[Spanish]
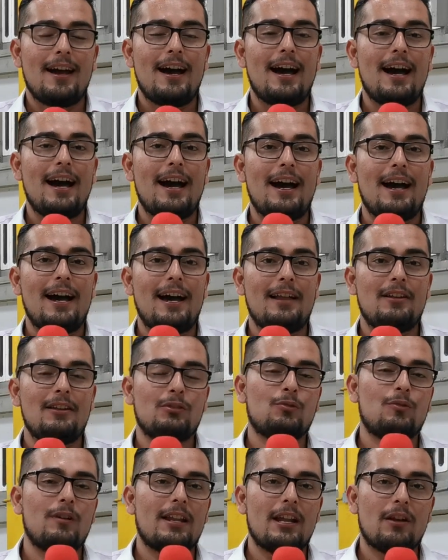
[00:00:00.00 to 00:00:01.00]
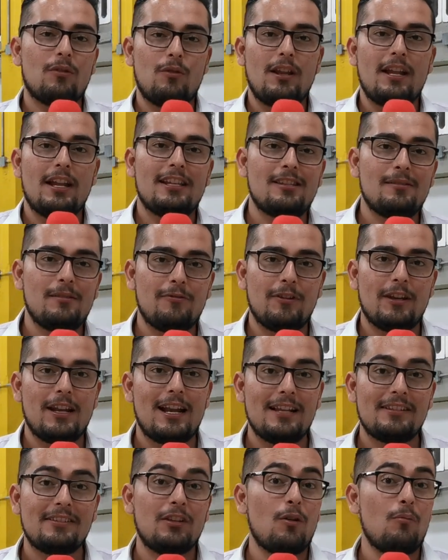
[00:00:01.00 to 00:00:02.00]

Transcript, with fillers: a los cuadrangulares semifinales,